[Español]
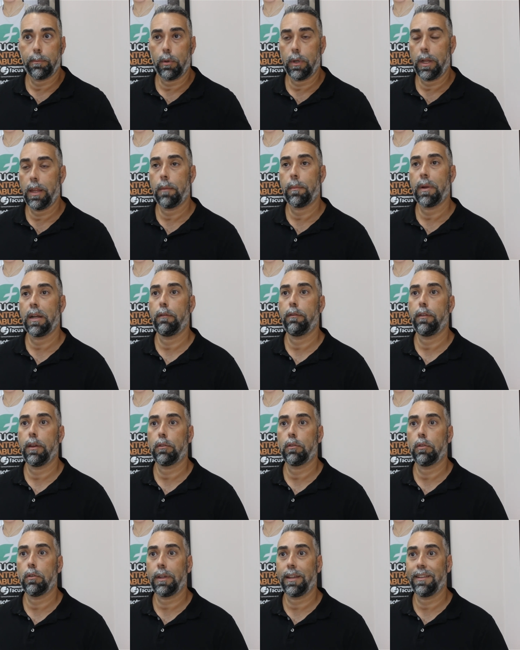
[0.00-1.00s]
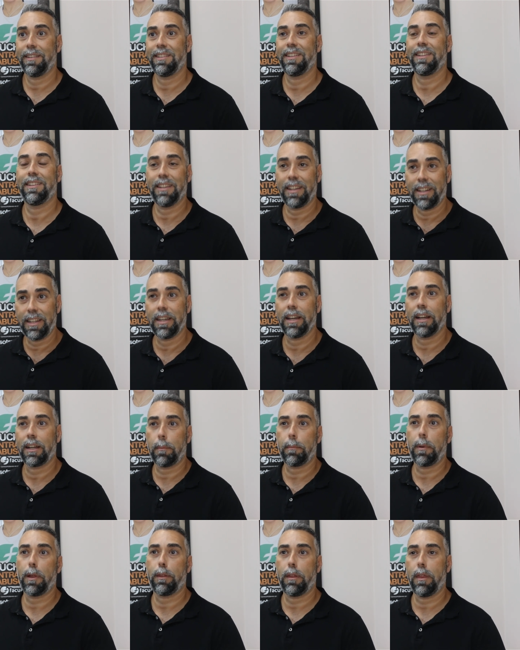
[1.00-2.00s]
pone de manifiesto que sí tenía
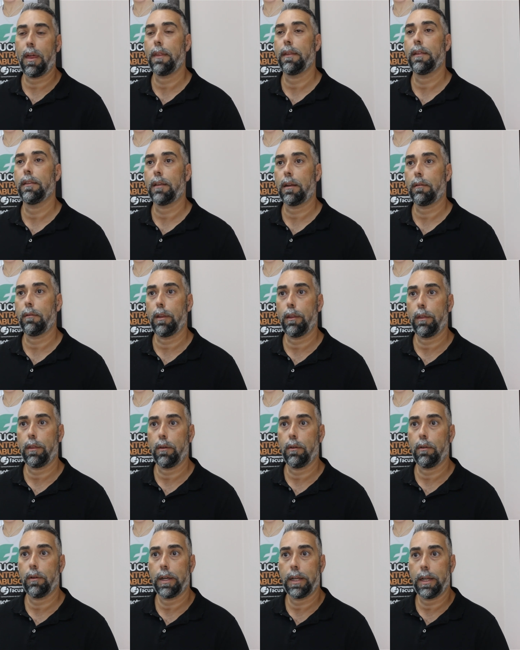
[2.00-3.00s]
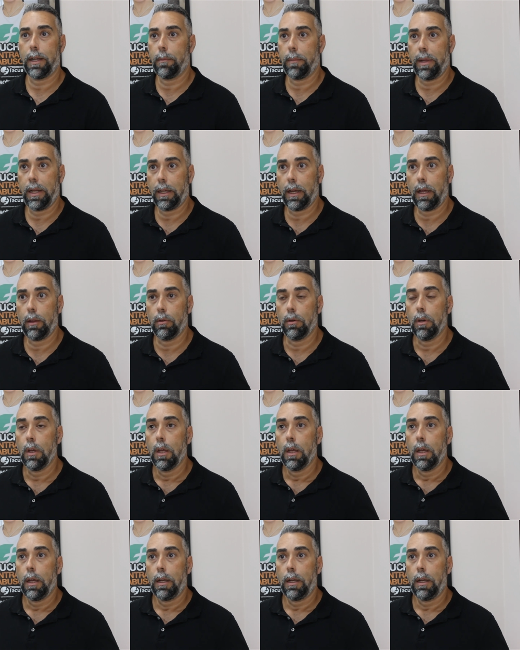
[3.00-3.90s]
capacidad de intervención en el mercado.